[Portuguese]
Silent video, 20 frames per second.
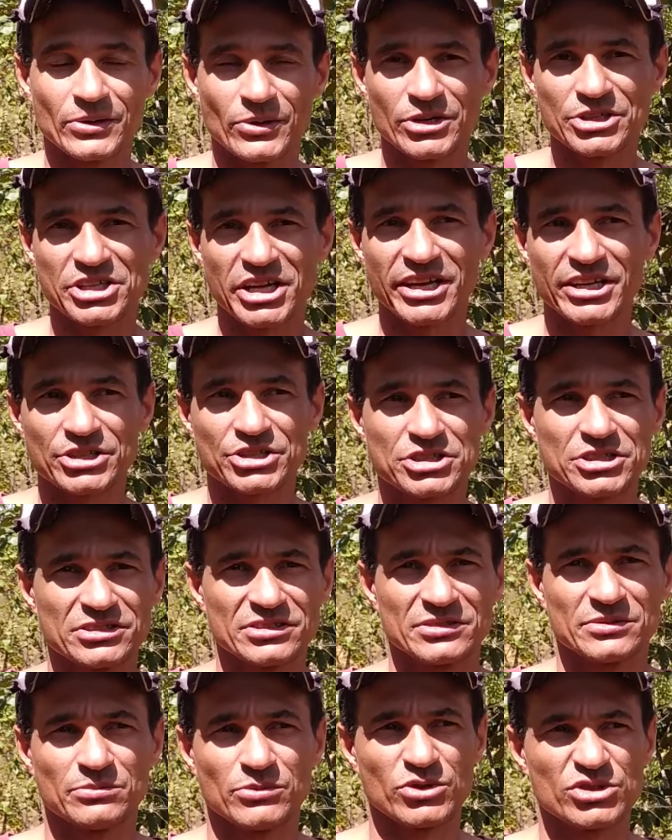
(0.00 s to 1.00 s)
Oi, gente.
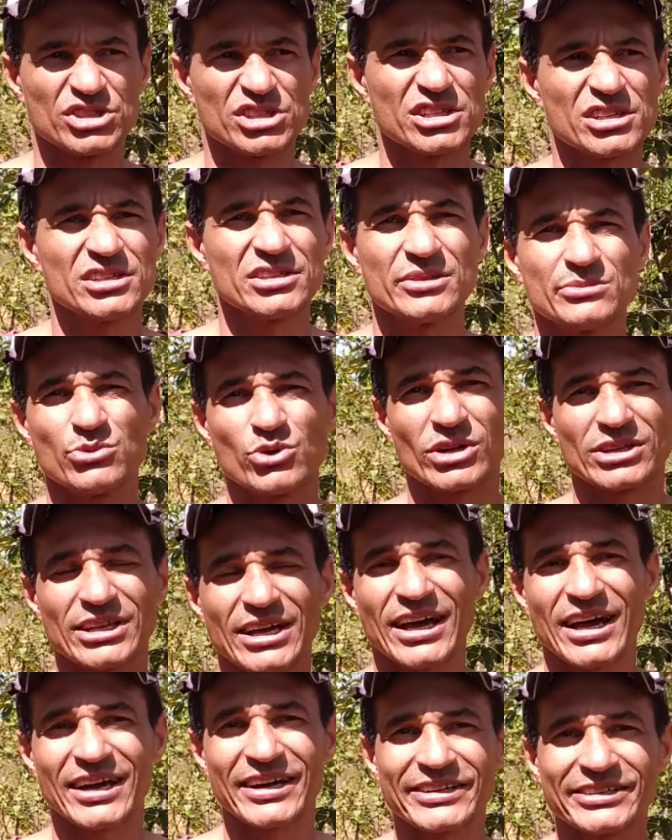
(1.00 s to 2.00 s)
Bom dia, boa
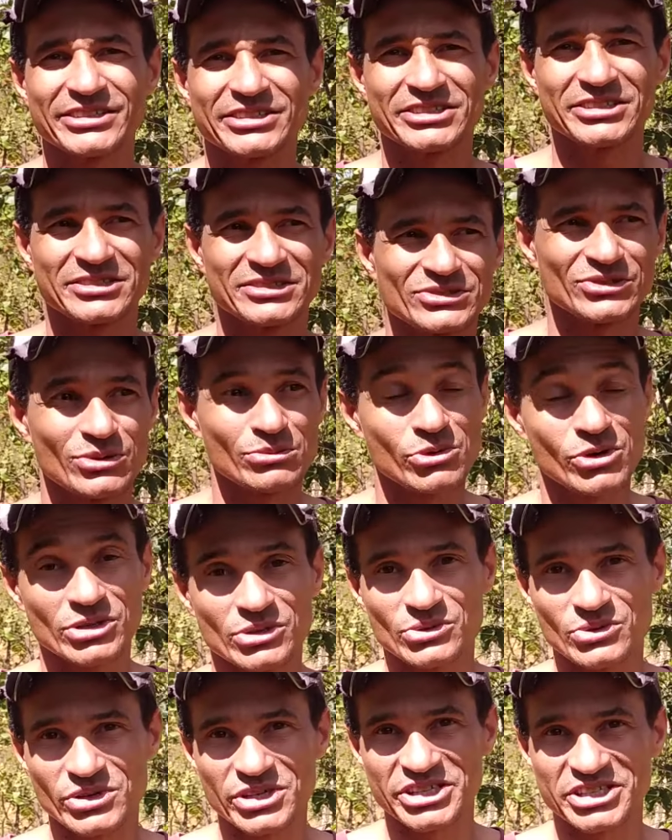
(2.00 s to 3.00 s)
tarde, boa
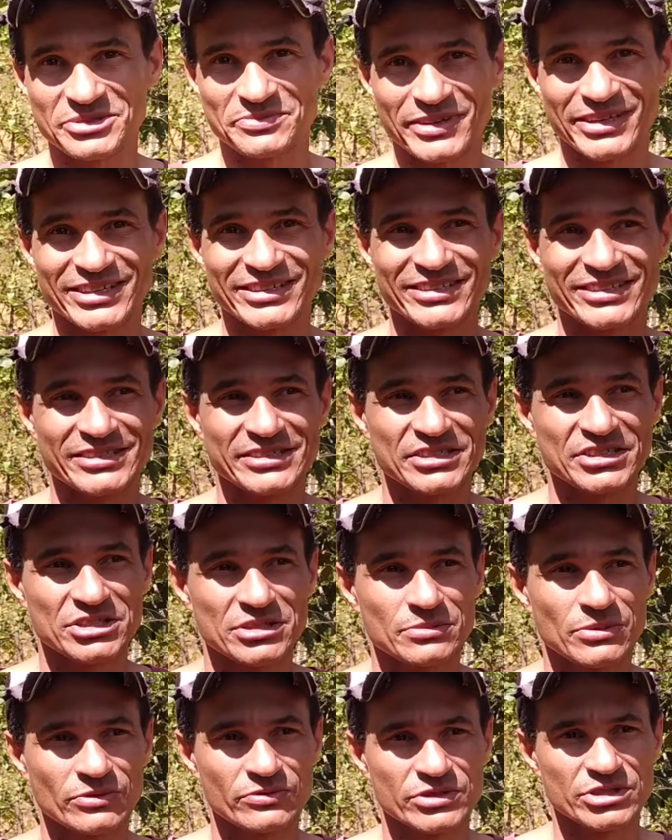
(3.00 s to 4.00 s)
noite para quem está
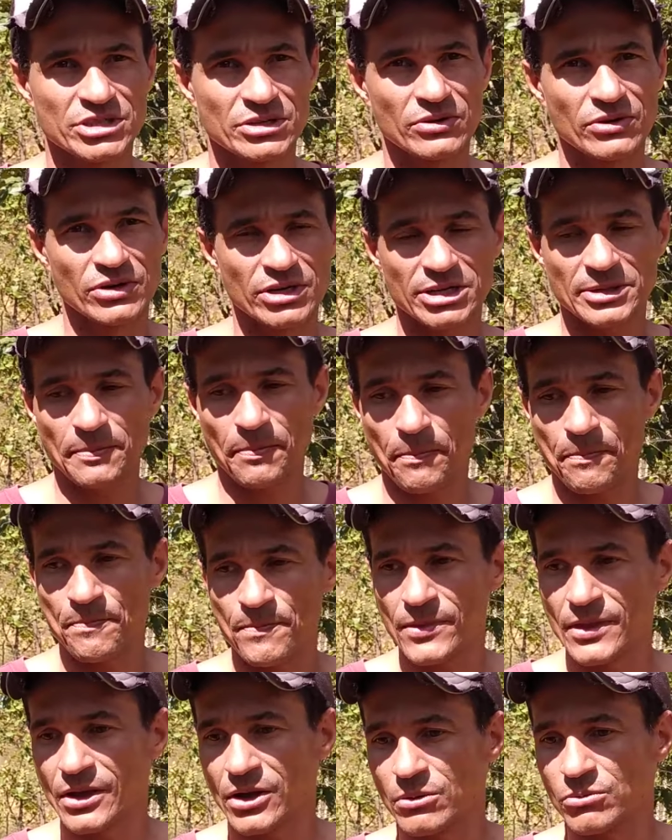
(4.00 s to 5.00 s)
assistindo meu vídeo agora.
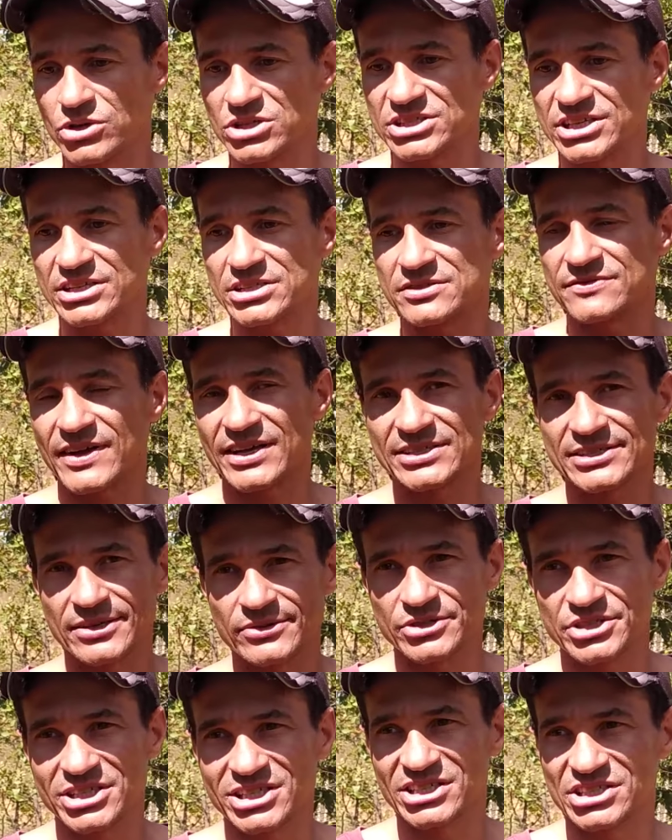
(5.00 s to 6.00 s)
Com muita
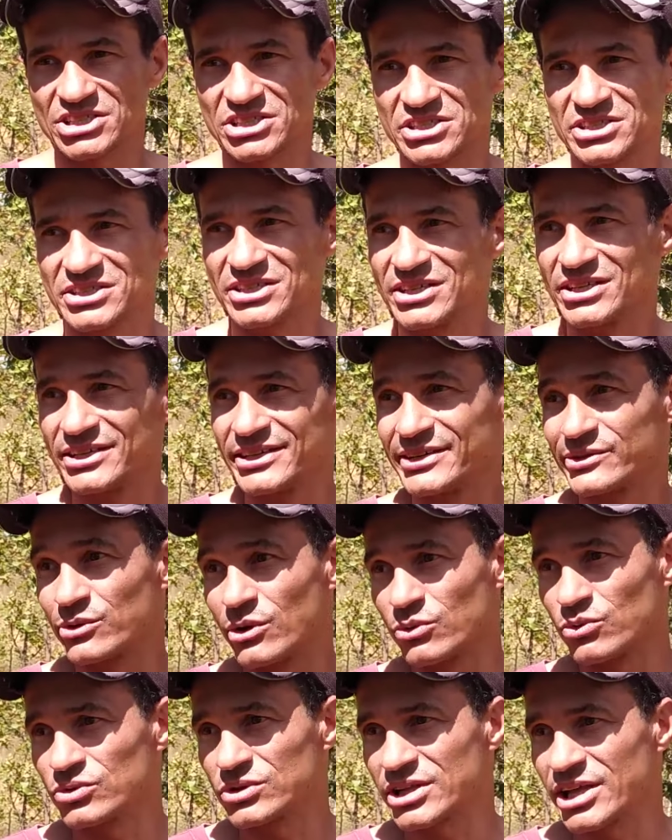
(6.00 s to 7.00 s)
satisfação, gente. Com
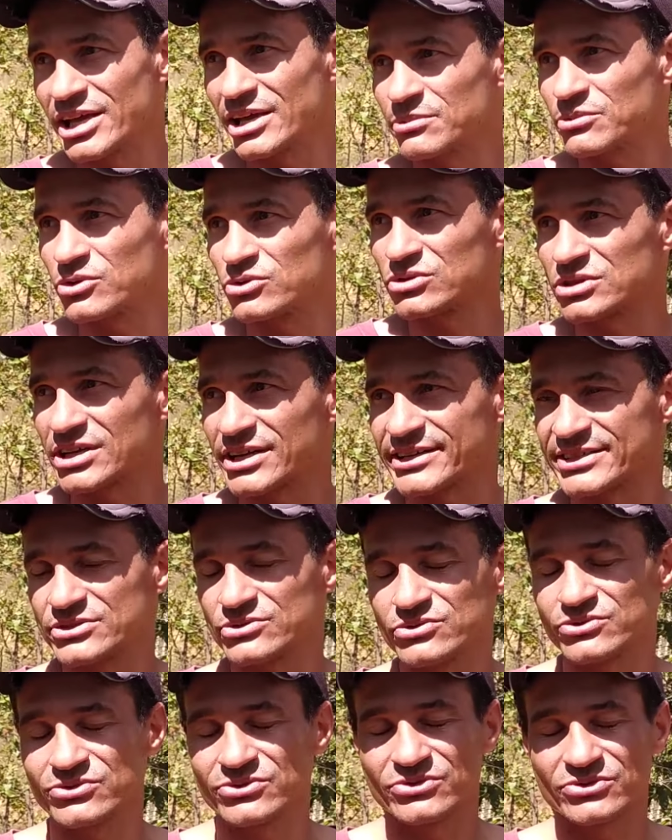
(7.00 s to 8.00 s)
algum tempo, quando
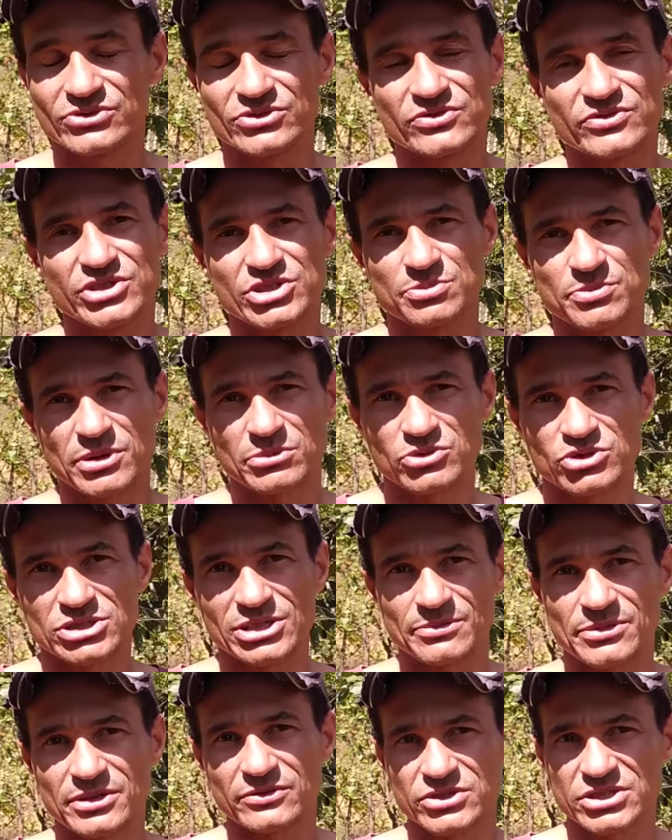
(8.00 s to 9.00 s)
trago os vídeos para
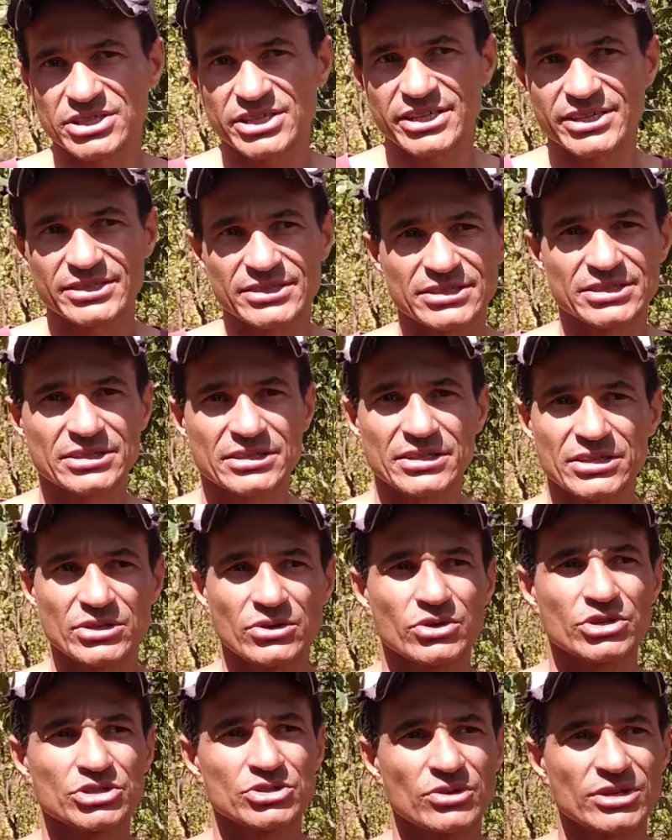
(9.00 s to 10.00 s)
mostrar para vocês. E
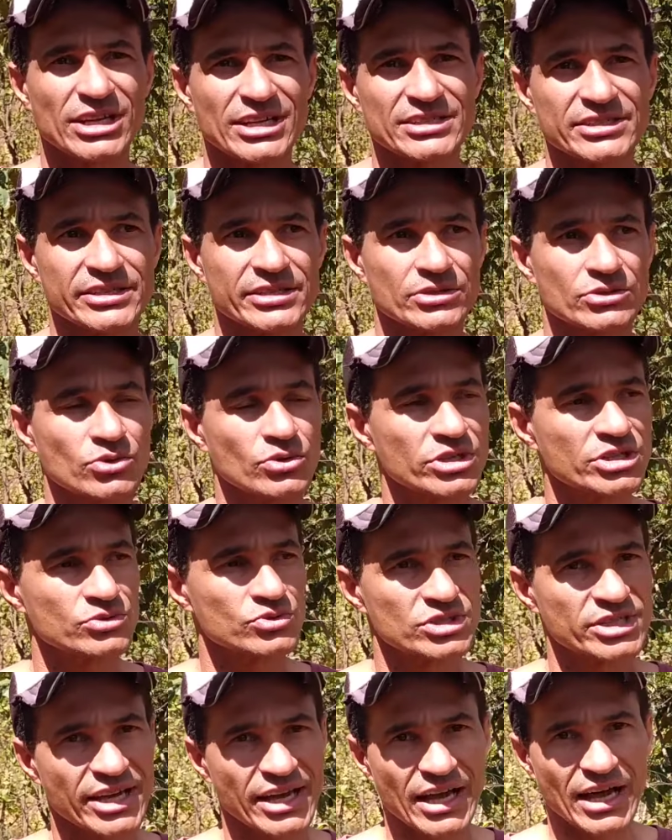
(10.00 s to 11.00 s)
hoje estou trazendo. Estou aqui no
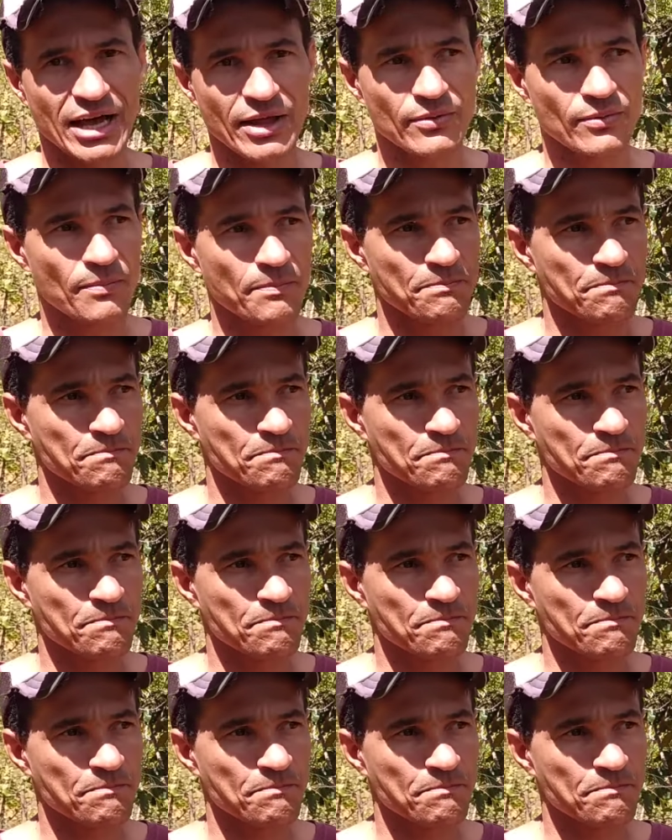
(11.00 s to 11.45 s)
cerrado.